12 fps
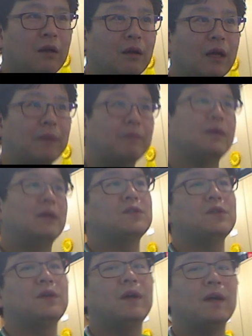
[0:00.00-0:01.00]
감각
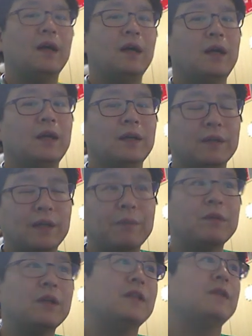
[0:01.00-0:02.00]
저하가 아,
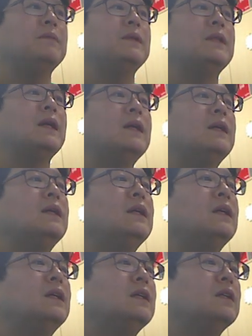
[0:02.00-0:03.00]
남게 됩니다.
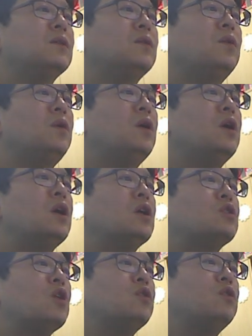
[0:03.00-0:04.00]
그리고
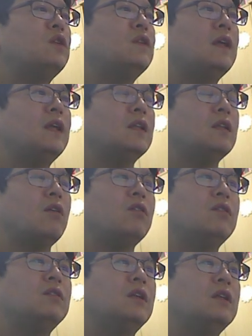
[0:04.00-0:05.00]
전이 된
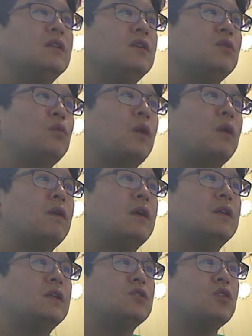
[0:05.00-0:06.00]
어긋났던
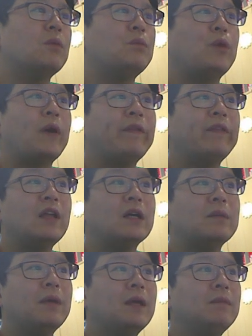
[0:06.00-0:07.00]
외과를 정복한
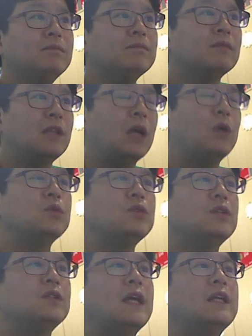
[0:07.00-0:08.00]
다음에
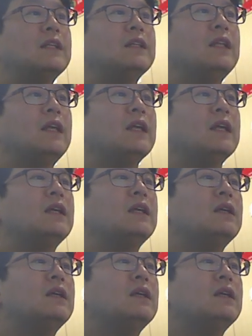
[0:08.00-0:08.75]
내고정을 하는데